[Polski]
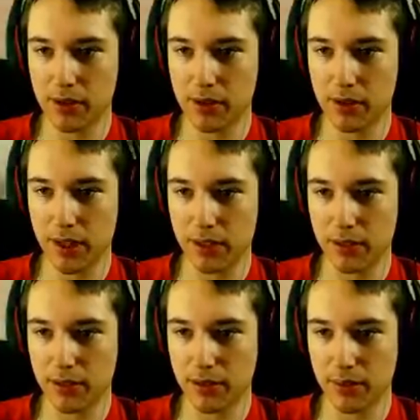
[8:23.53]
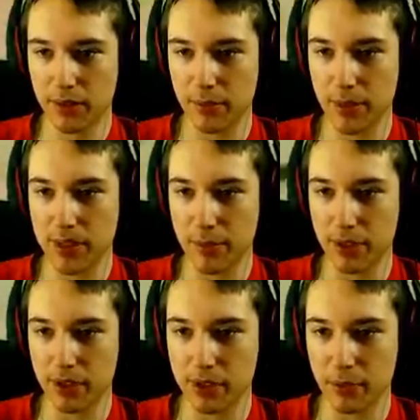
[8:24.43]
Tak, to jest chyba to miejsce.
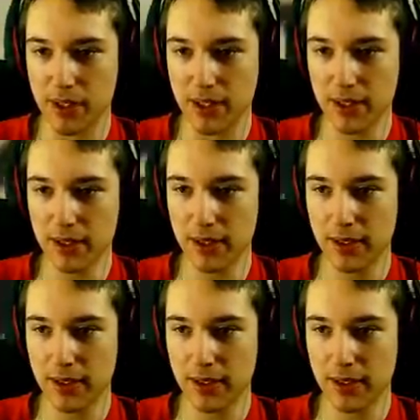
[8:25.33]
Pamiętasz to miejsce?